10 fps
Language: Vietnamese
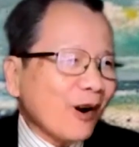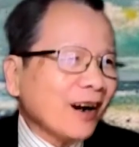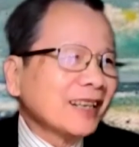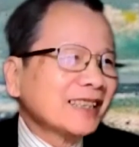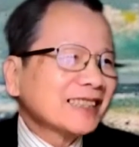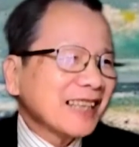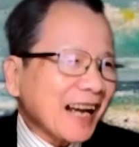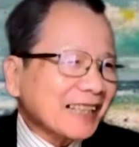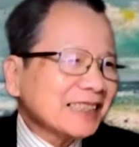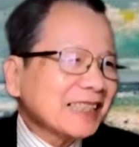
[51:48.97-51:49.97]
và nó
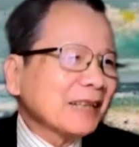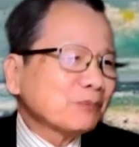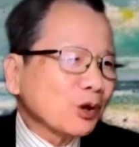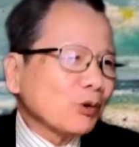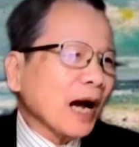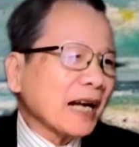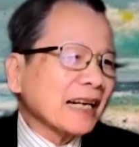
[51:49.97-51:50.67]
sẽ tiếp tục